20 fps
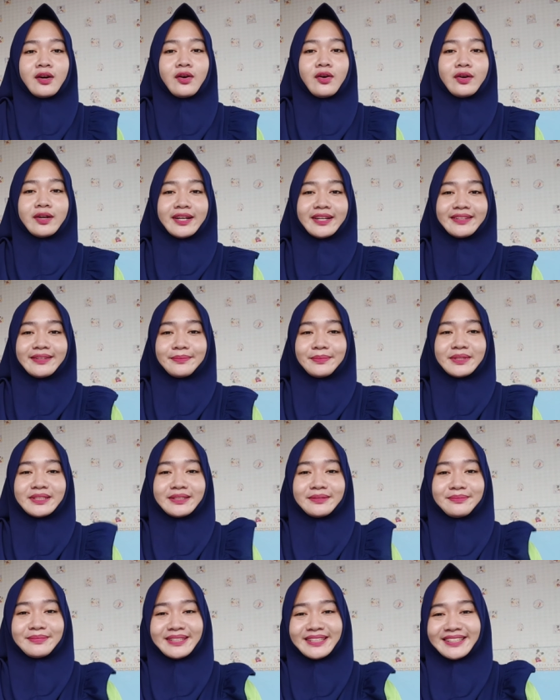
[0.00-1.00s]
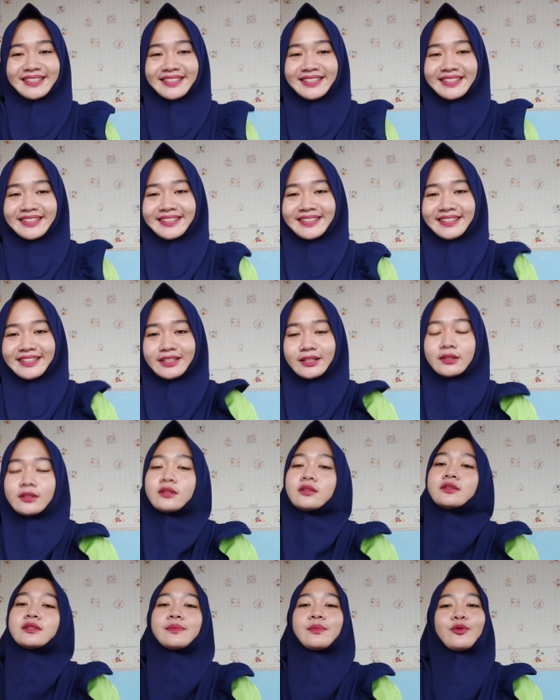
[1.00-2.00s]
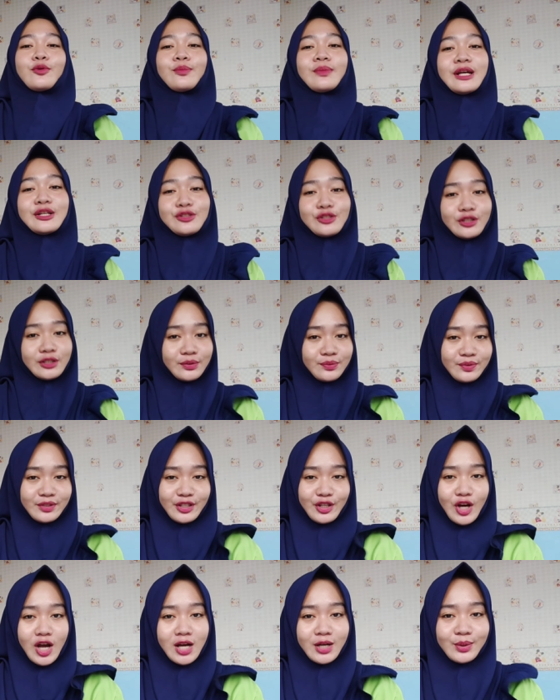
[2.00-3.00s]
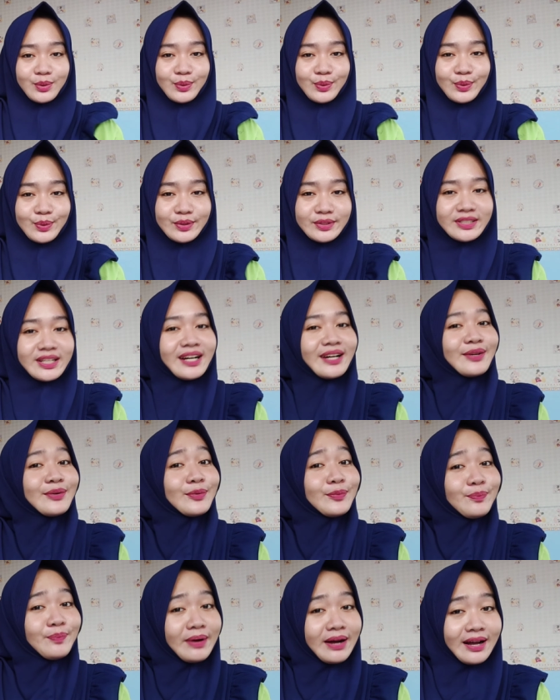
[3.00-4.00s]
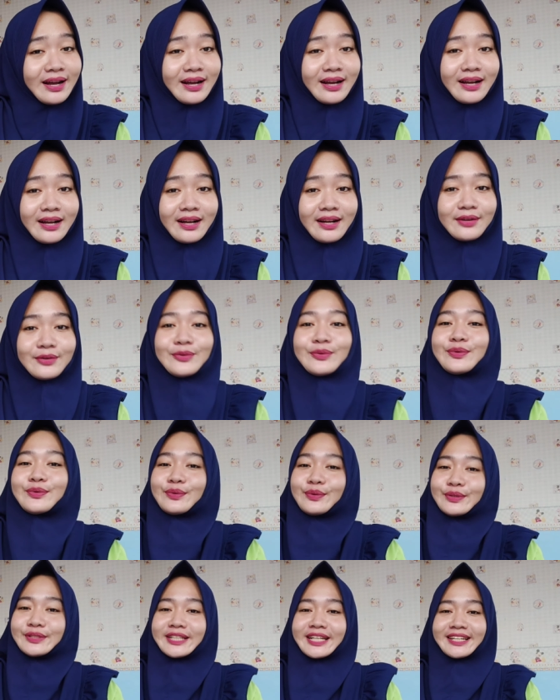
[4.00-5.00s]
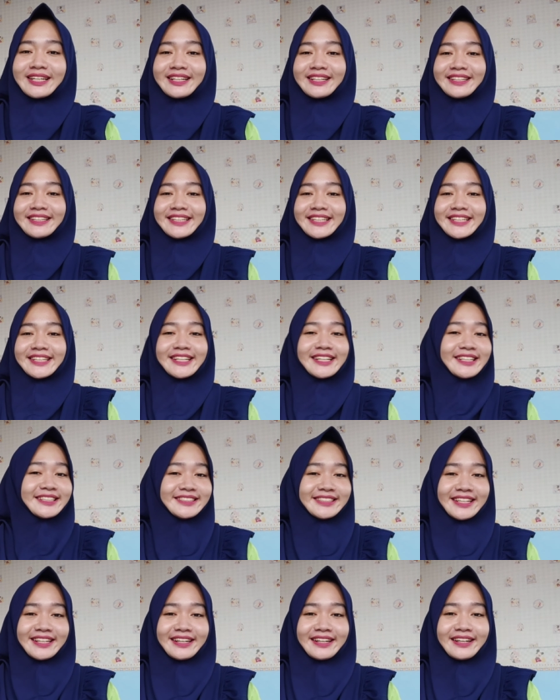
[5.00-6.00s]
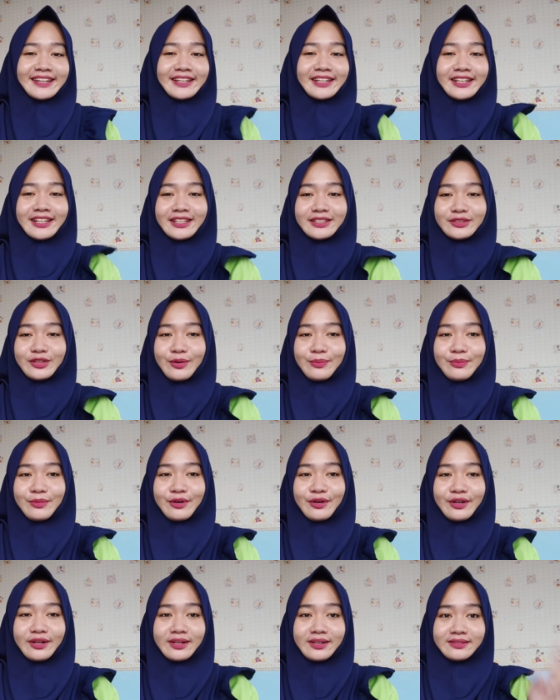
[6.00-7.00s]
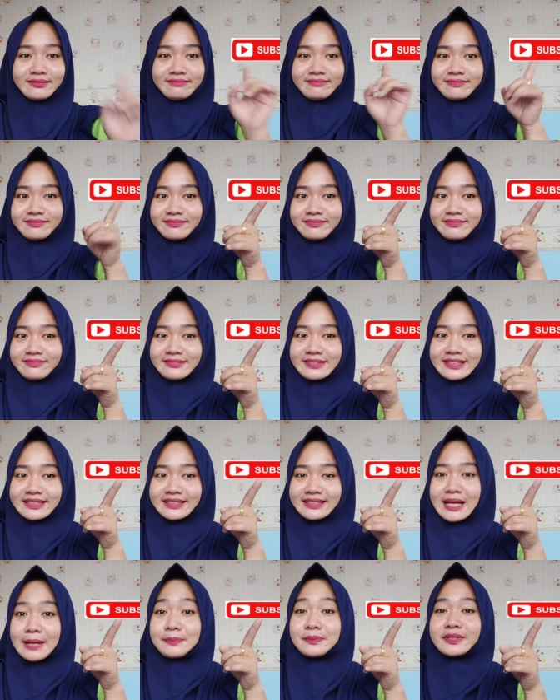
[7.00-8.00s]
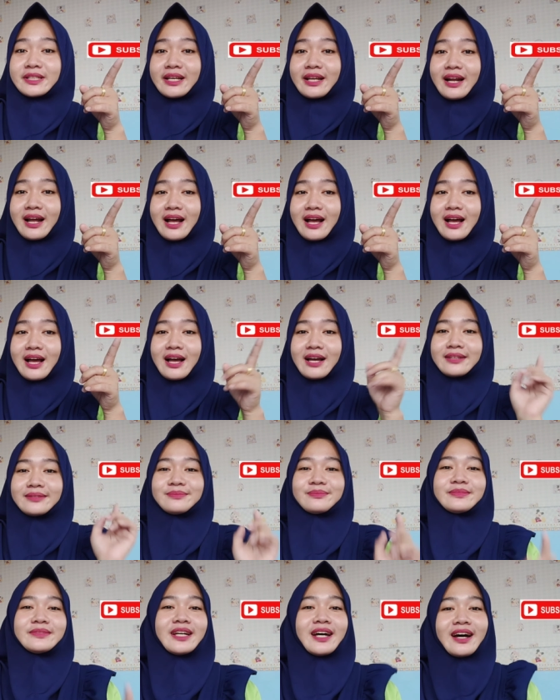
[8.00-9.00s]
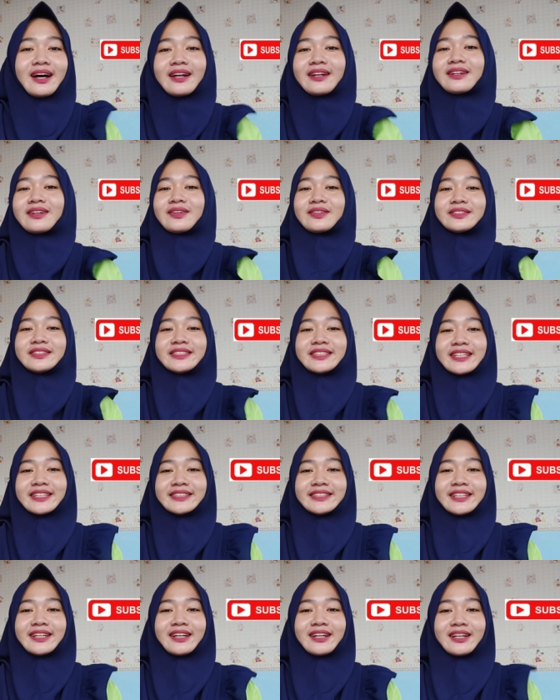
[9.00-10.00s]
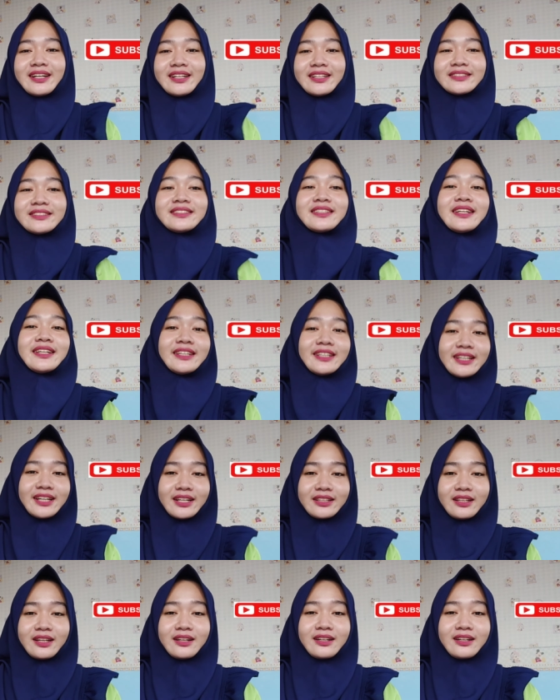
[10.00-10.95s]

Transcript: Oke teman-teman Sebelum lanjut ke video aku Jangan lupa dukung channel ini dengan cara klik tombol subscribe dan loncengnya sehingga